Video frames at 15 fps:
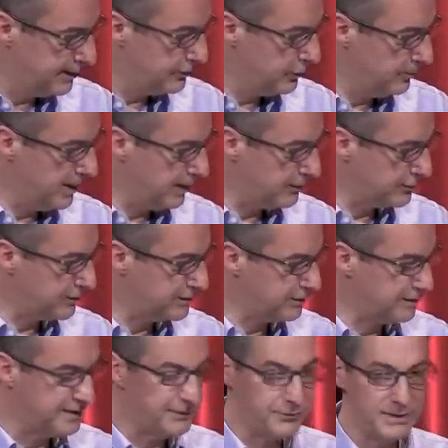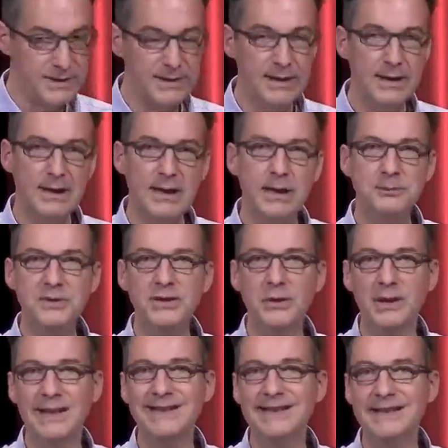Nobel en 78. Et puis dans
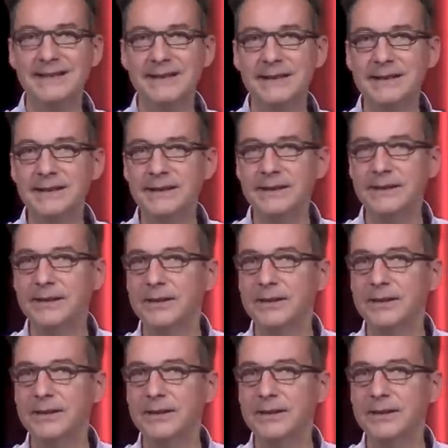la décennie